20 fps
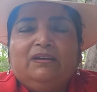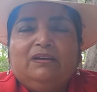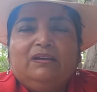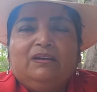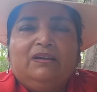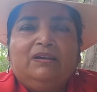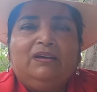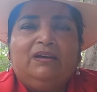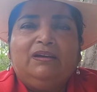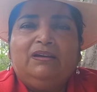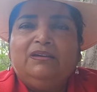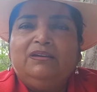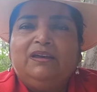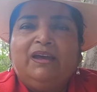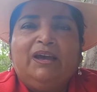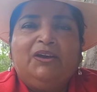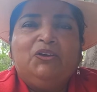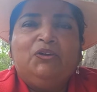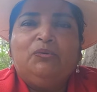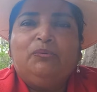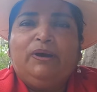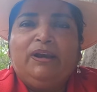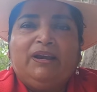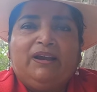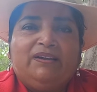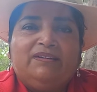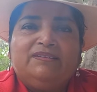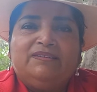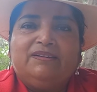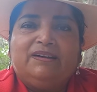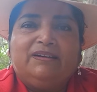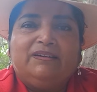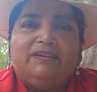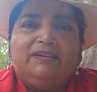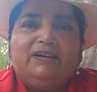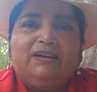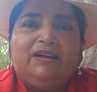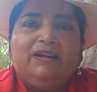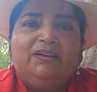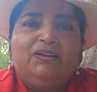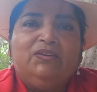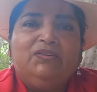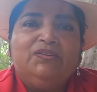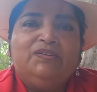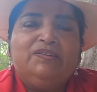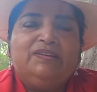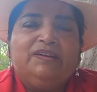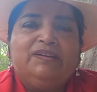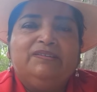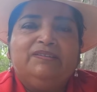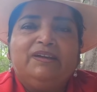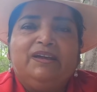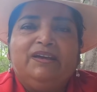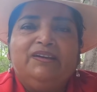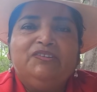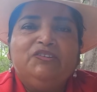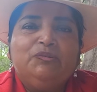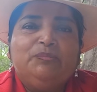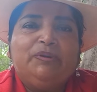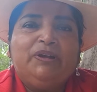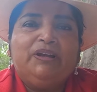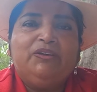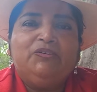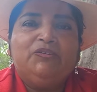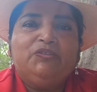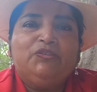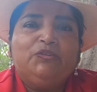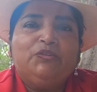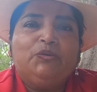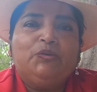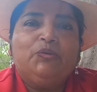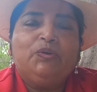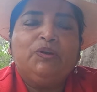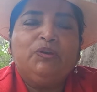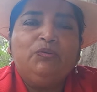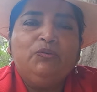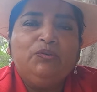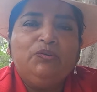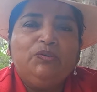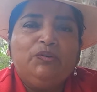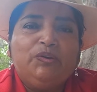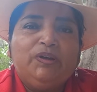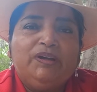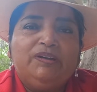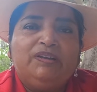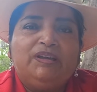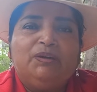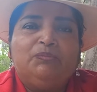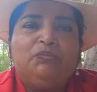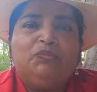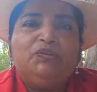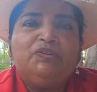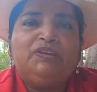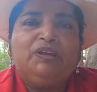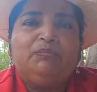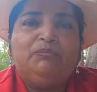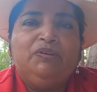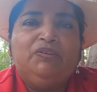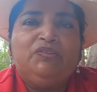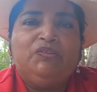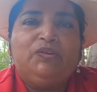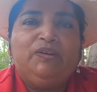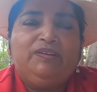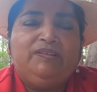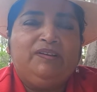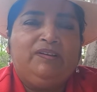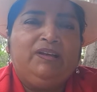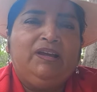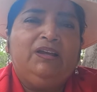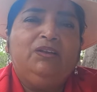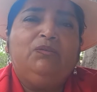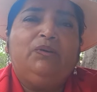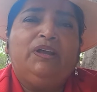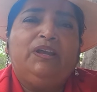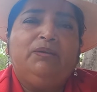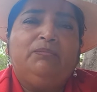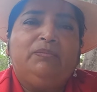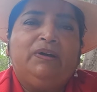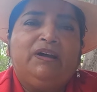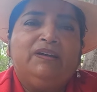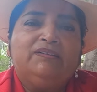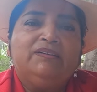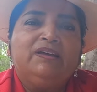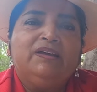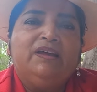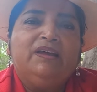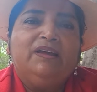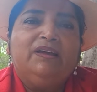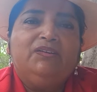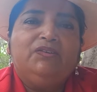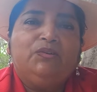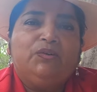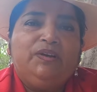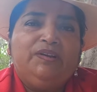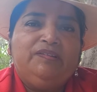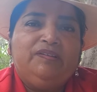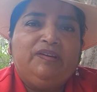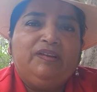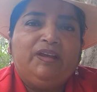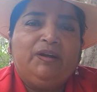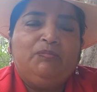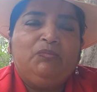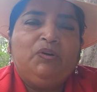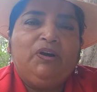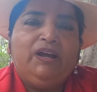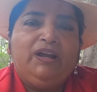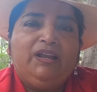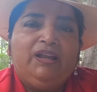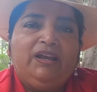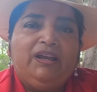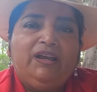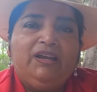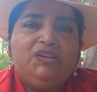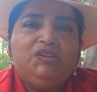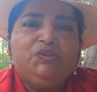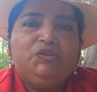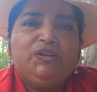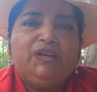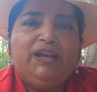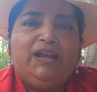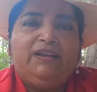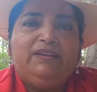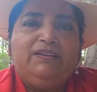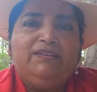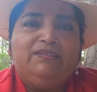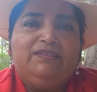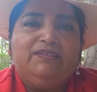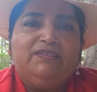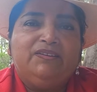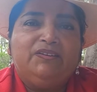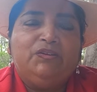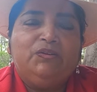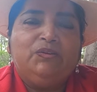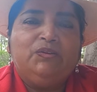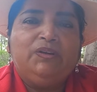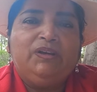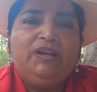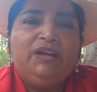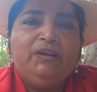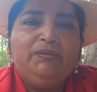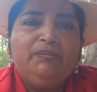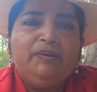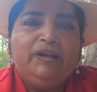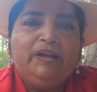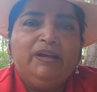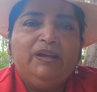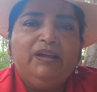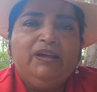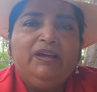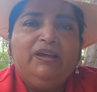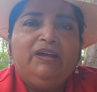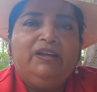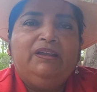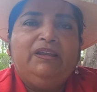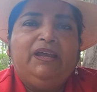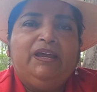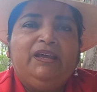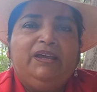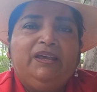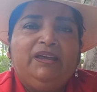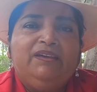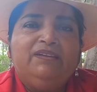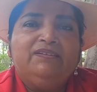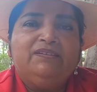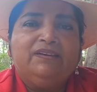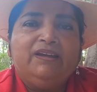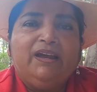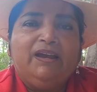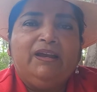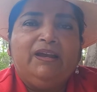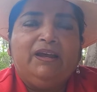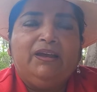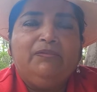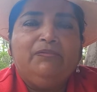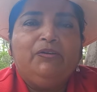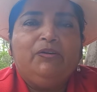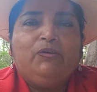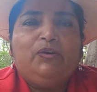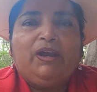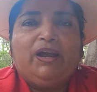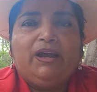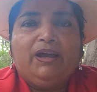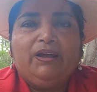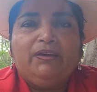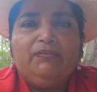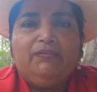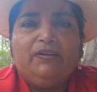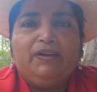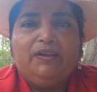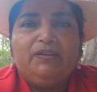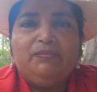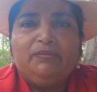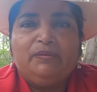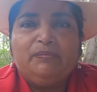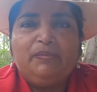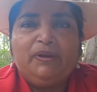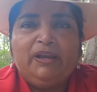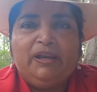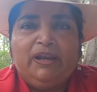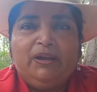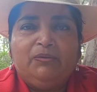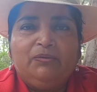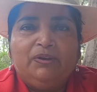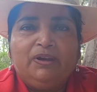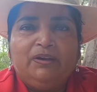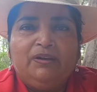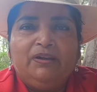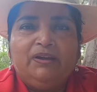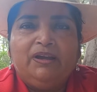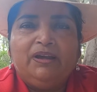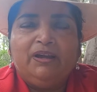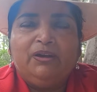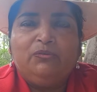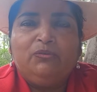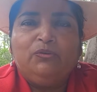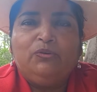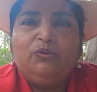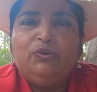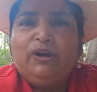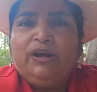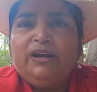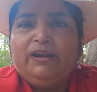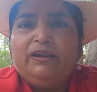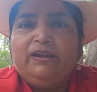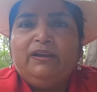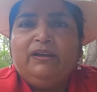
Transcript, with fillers: eh, ya no va a alcanzar. Entonces eso para nosotros no es justo y estamos también solicitando, además solicitamos el derecho de la decisión libre de quién sea el jefe o la jefa de familia en un hogar